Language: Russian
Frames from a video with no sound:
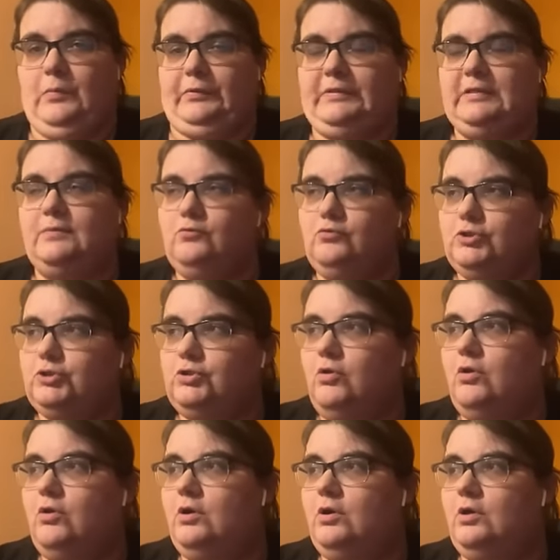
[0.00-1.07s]
Потому
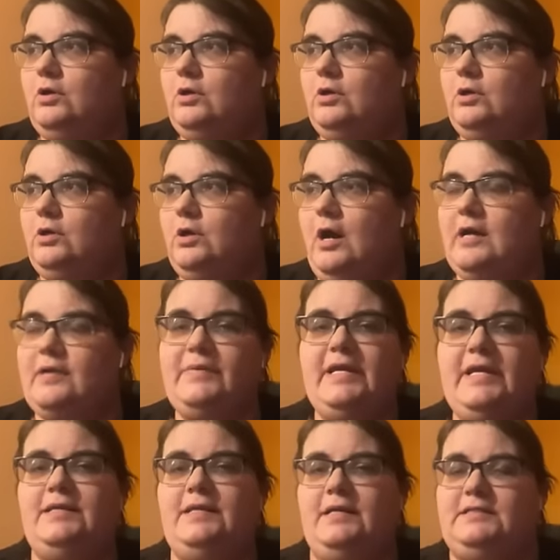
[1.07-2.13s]
что э,
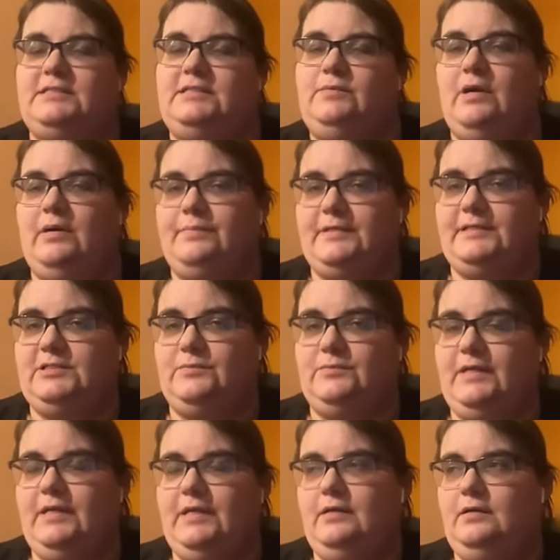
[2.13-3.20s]
Армения сама по
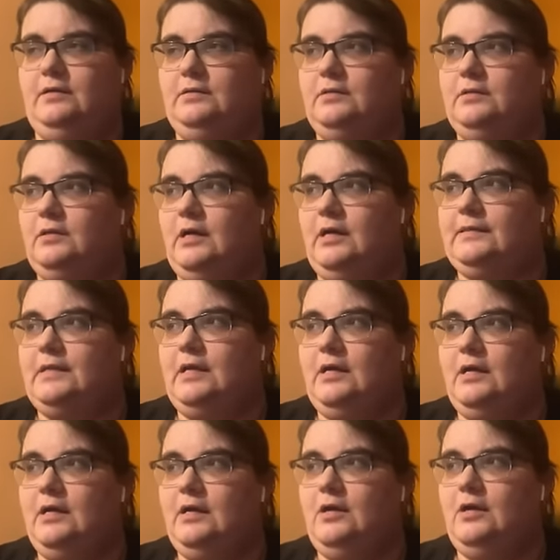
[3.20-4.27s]
себе, э,
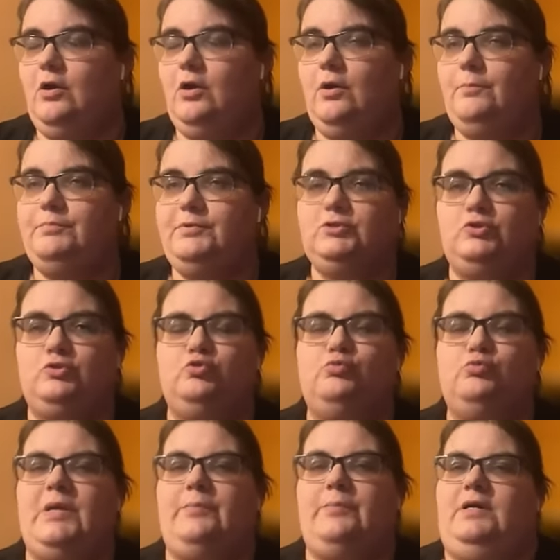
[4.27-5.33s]
она
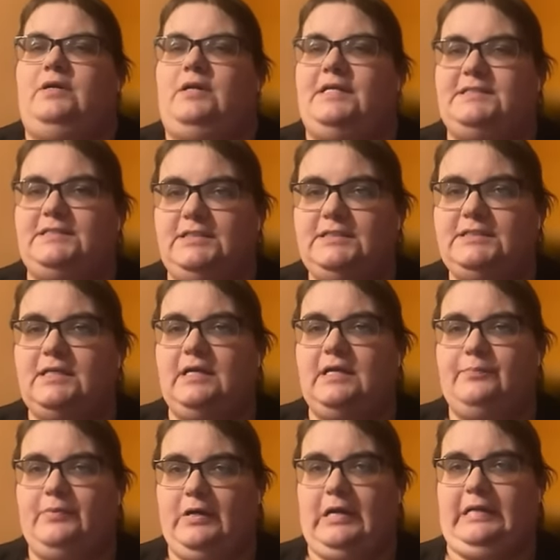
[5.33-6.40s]
безумно
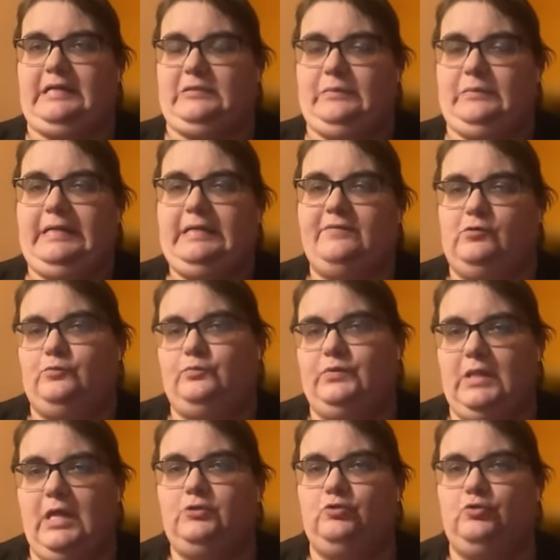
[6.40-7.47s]
пророссийская, по крайней мере, вот
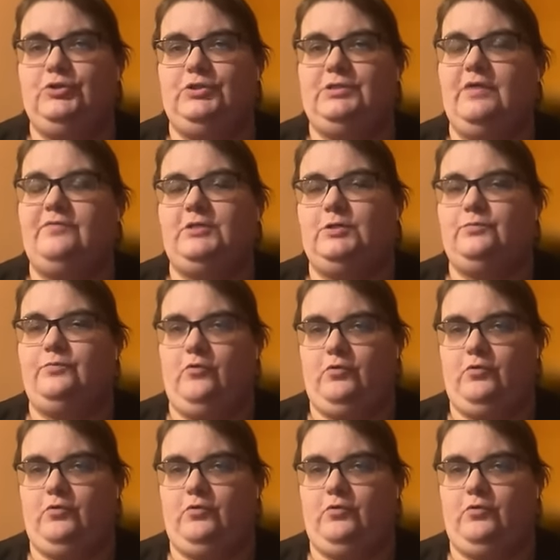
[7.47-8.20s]
была до недавних